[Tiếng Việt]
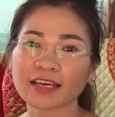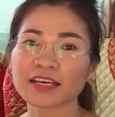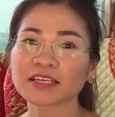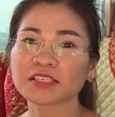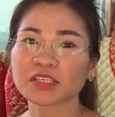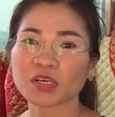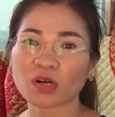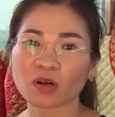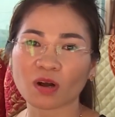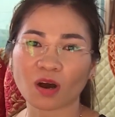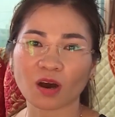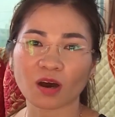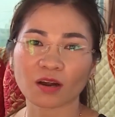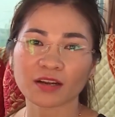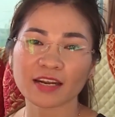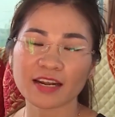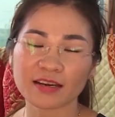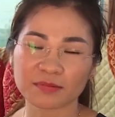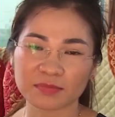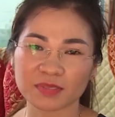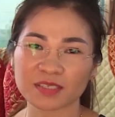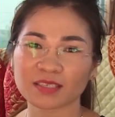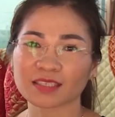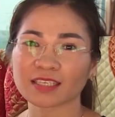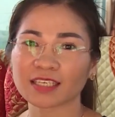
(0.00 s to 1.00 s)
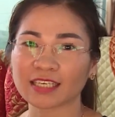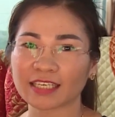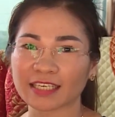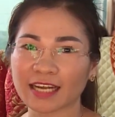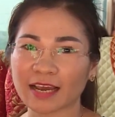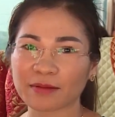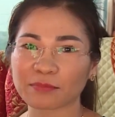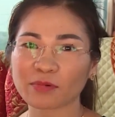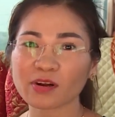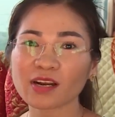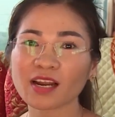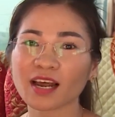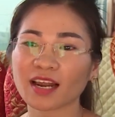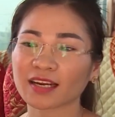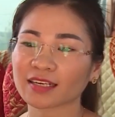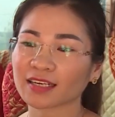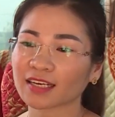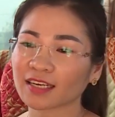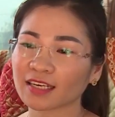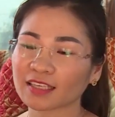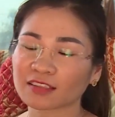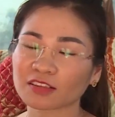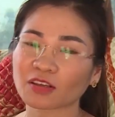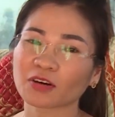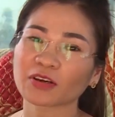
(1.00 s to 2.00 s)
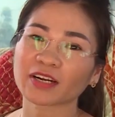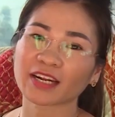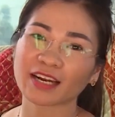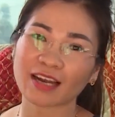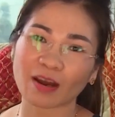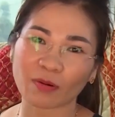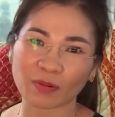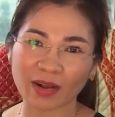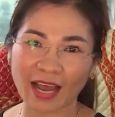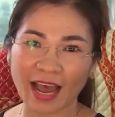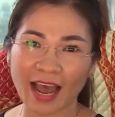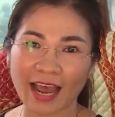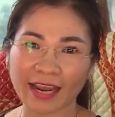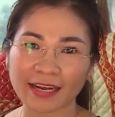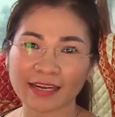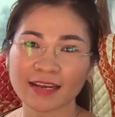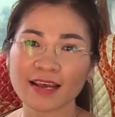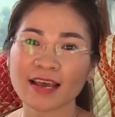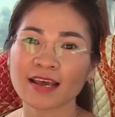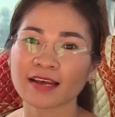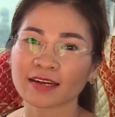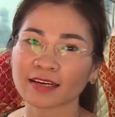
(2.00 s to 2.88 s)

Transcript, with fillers: khi chưa có điểm dừng nghỉ này, mỗi lần khi tôi đi Lào Cai